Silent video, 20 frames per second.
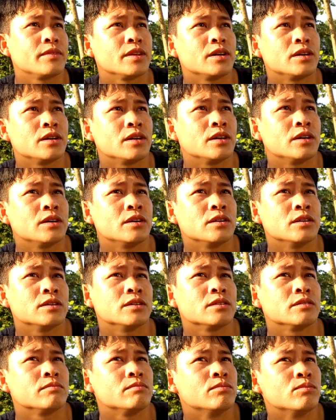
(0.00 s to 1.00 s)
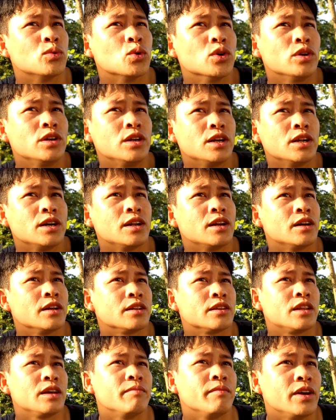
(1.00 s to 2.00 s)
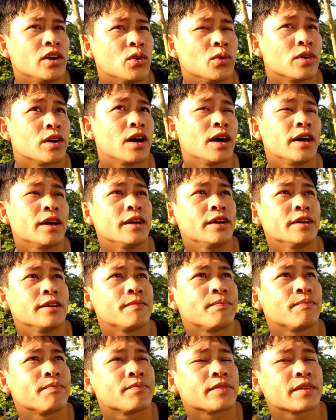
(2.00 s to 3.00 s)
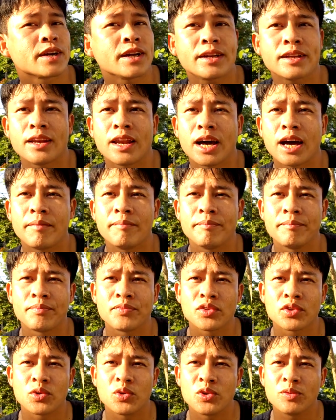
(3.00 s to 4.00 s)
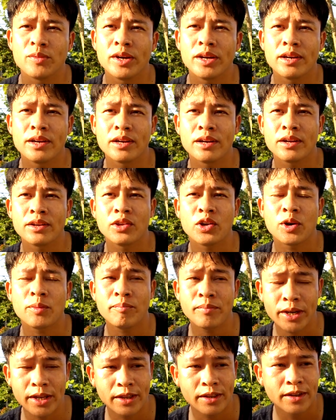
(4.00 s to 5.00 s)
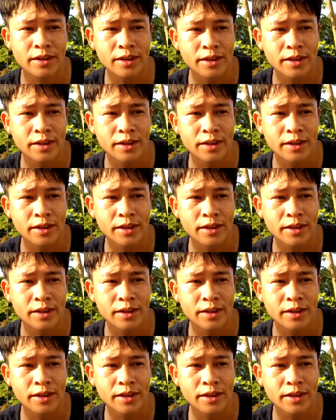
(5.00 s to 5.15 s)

uh, muốn là là tìm hiểu cái cách làm của bên uh, nhóm mình.